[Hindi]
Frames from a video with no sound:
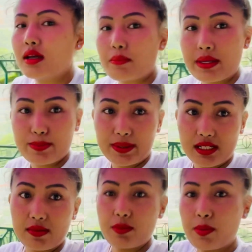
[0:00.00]
बीस पंद्रह
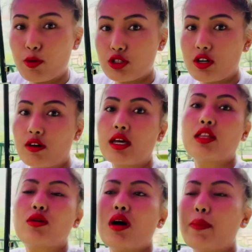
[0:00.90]
मिनट में पहुँच जाऊँगी
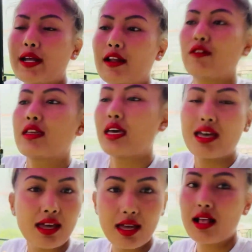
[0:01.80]
तो वहाँ पर अलाउ नहीं है
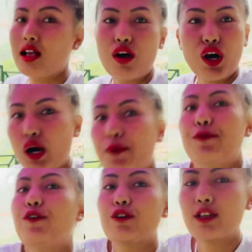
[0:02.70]

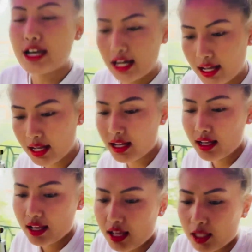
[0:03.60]
फ़ोन का
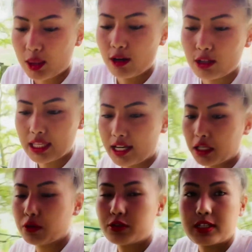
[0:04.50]
तो
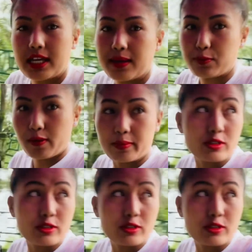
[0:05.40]
दिक्कत हो जाएगी प्रॉब्लम हो